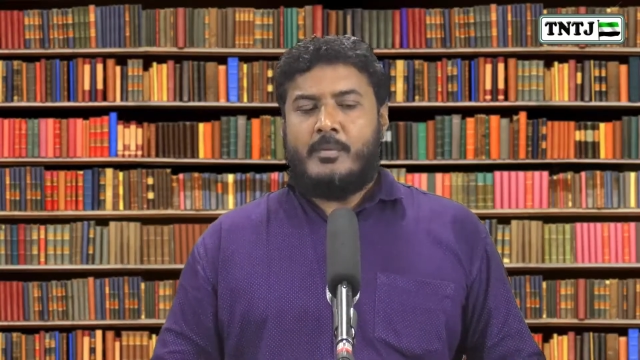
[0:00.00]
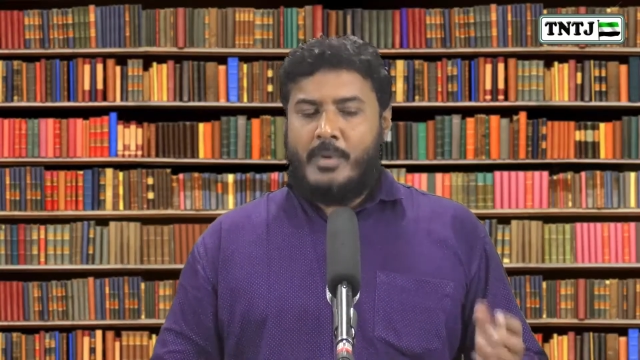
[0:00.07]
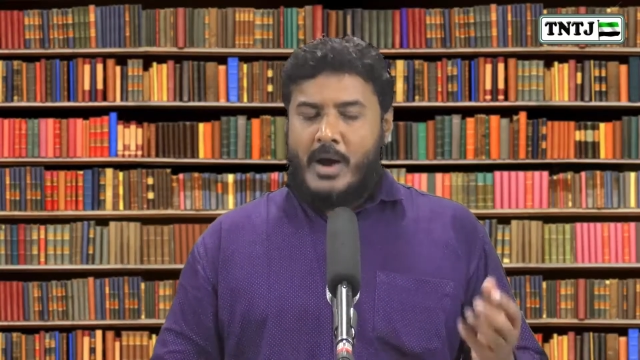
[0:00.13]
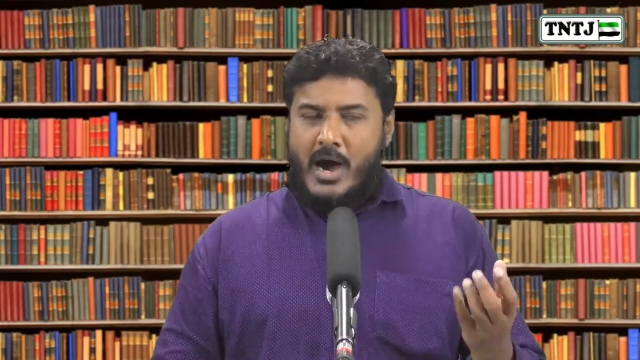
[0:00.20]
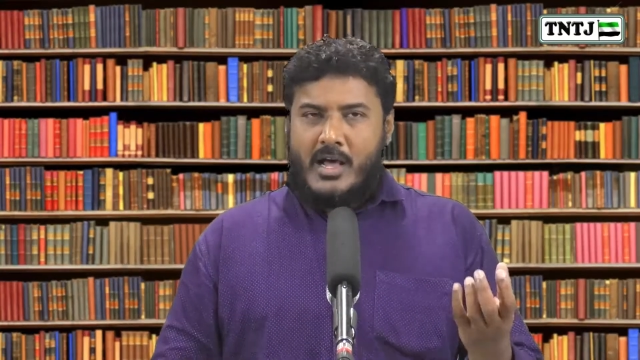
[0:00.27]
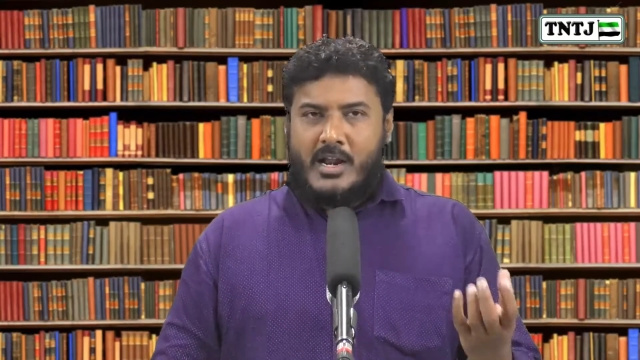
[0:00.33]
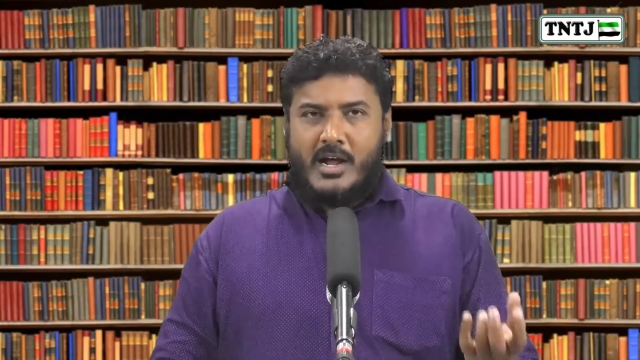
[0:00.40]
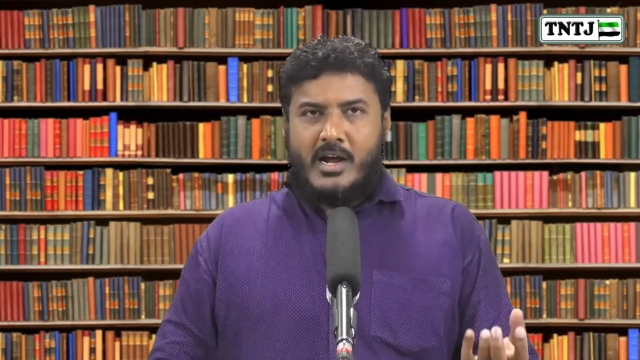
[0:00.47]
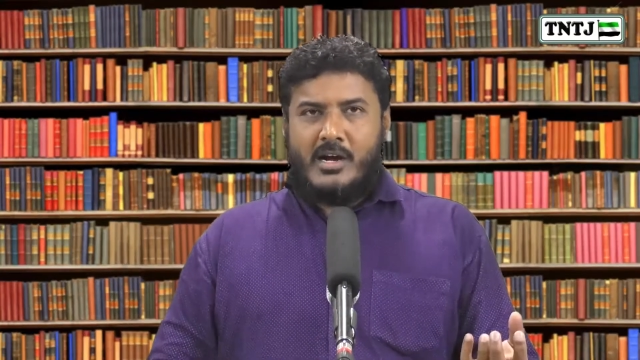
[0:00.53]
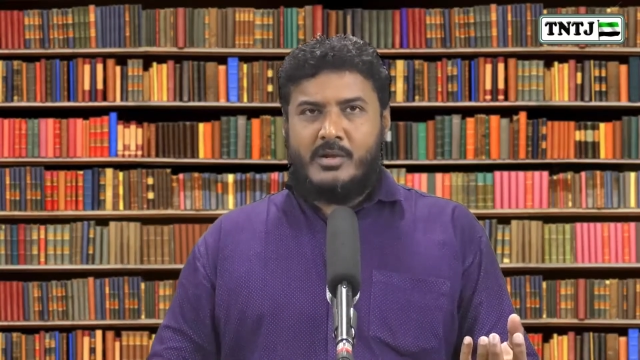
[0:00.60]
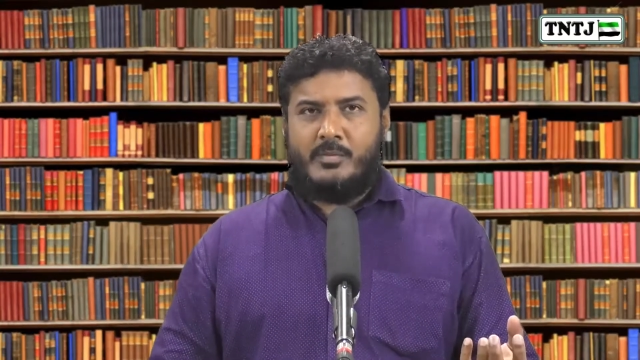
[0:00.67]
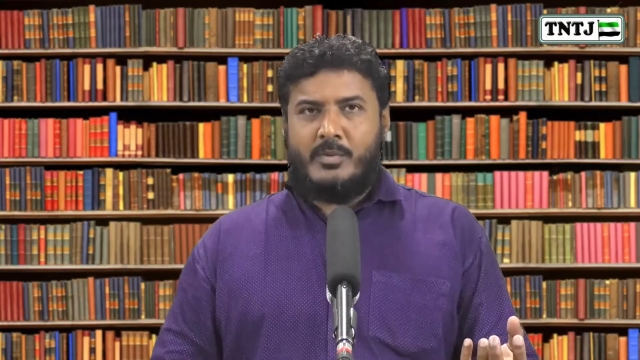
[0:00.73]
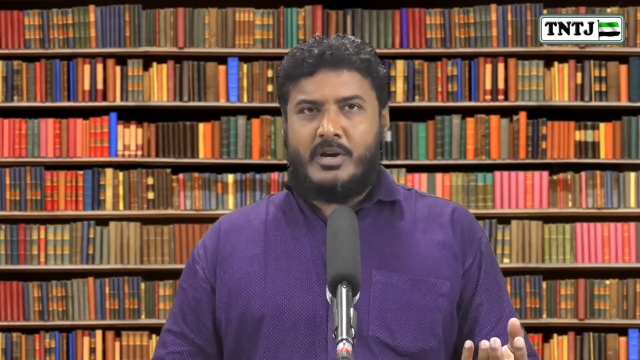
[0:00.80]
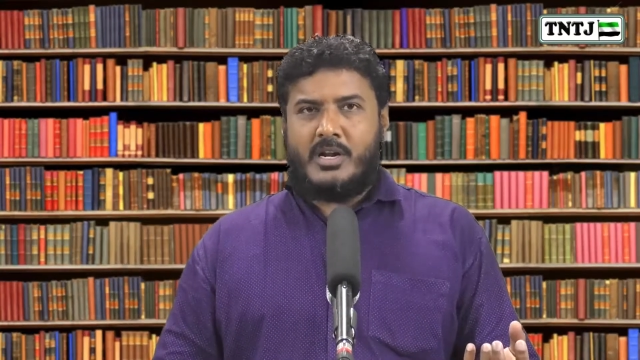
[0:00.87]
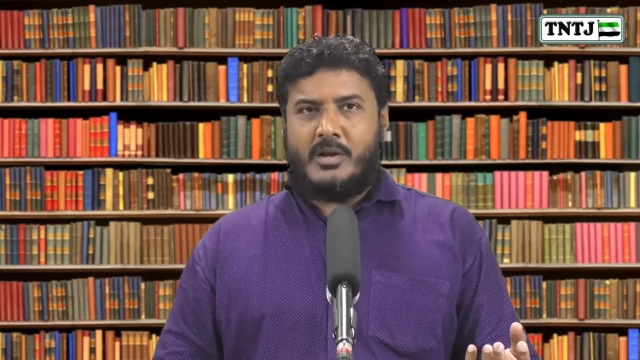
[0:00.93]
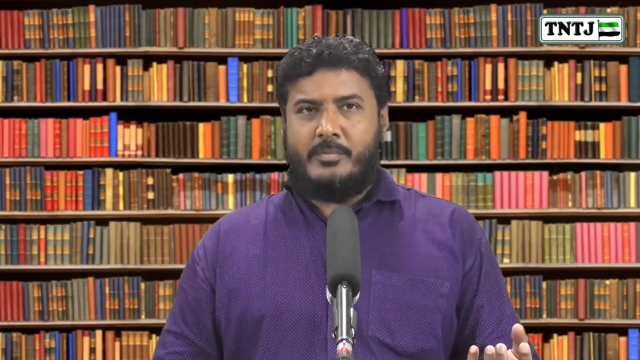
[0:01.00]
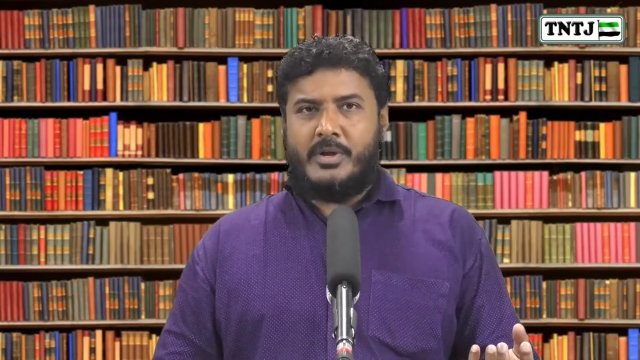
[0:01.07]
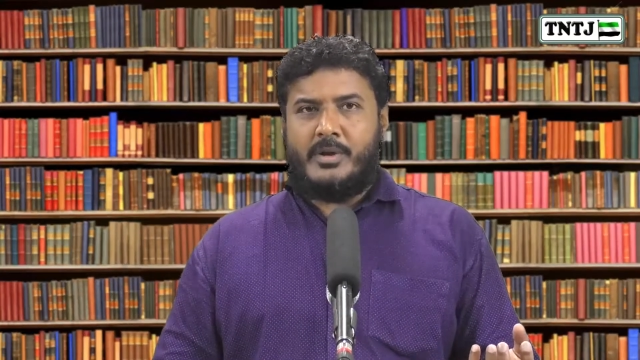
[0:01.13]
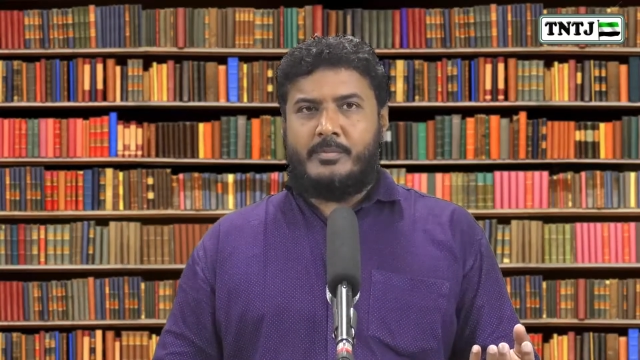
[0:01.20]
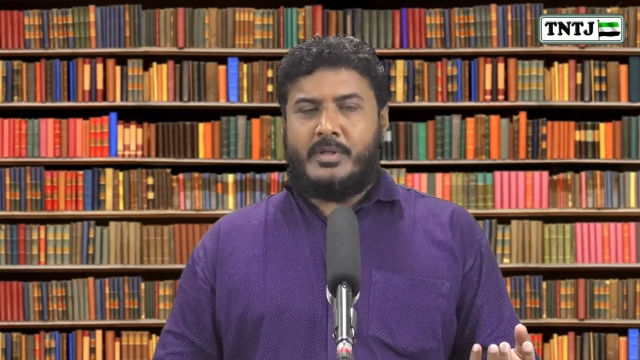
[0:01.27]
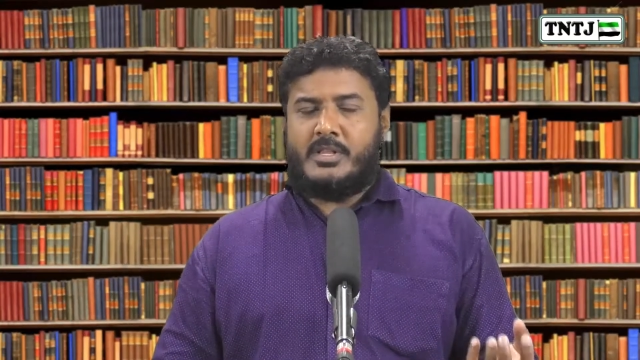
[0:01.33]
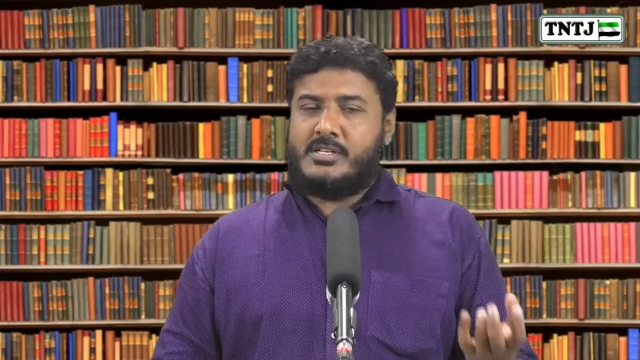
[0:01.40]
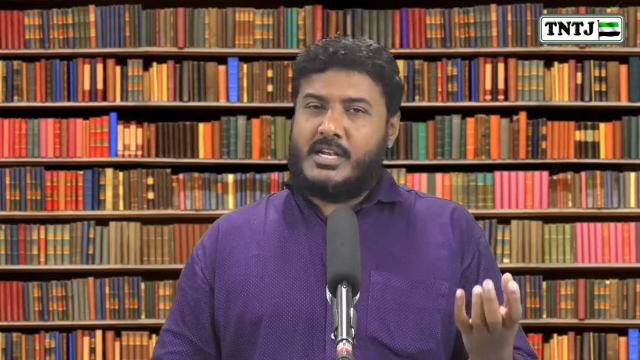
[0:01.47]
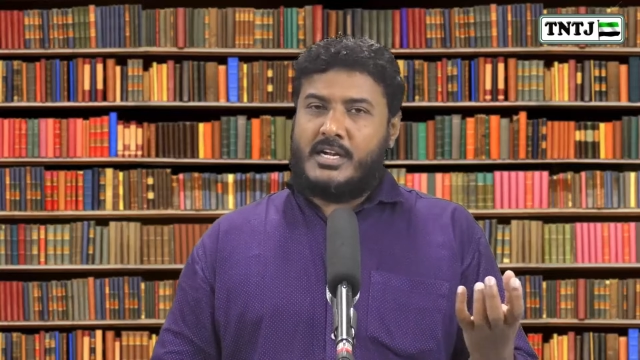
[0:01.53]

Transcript: பாராளுமன்றம் என்பது